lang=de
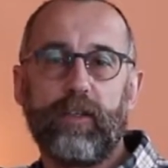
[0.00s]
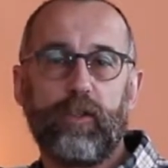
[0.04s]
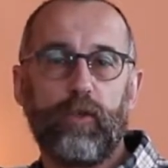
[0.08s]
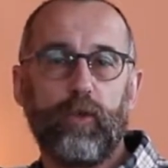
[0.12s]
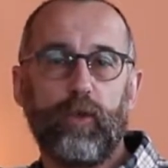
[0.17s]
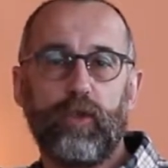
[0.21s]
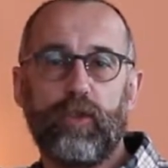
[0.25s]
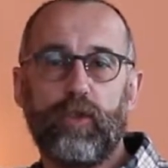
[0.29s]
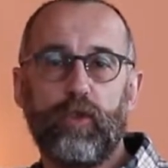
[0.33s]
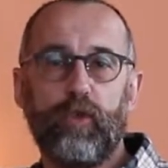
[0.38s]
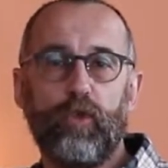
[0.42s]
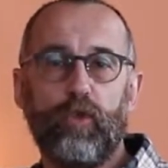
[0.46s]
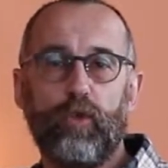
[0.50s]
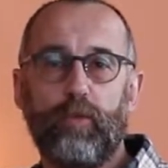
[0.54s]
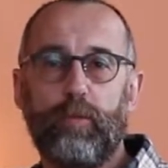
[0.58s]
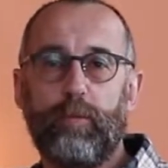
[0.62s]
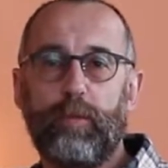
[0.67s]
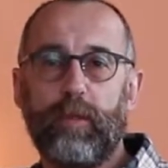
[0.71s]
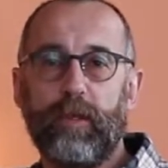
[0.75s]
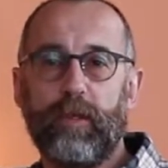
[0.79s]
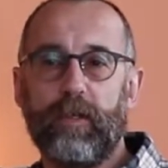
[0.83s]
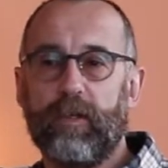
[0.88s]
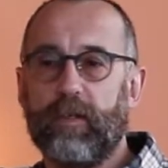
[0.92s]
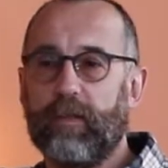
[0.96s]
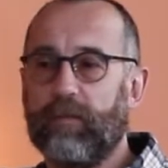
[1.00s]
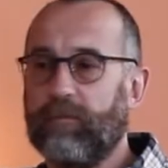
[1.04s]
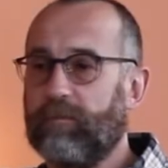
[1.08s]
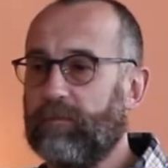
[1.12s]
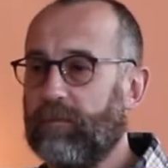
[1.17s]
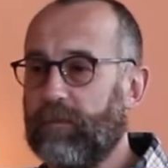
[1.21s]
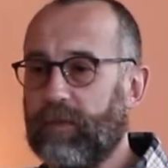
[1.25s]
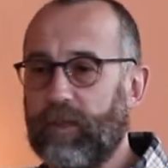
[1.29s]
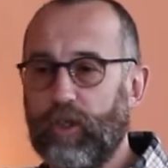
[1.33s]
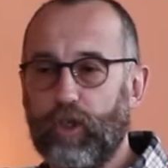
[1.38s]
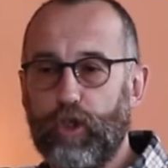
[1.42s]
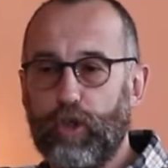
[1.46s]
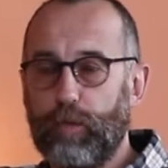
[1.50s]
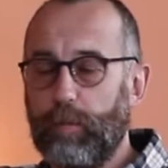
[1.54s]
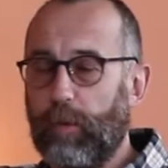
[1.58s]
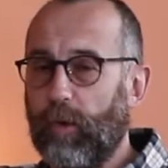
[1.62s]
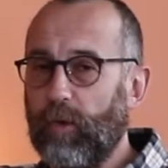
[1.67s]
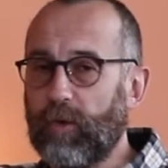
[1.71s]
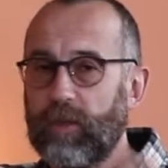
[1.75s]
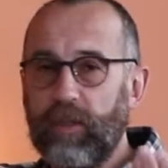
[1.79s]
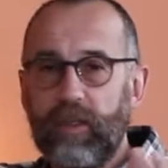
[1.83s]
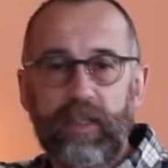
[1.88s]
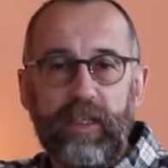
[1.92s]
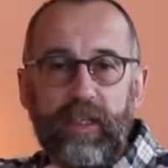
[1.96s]
YouTube ähm,
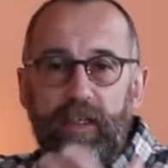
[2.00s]
gesponnen,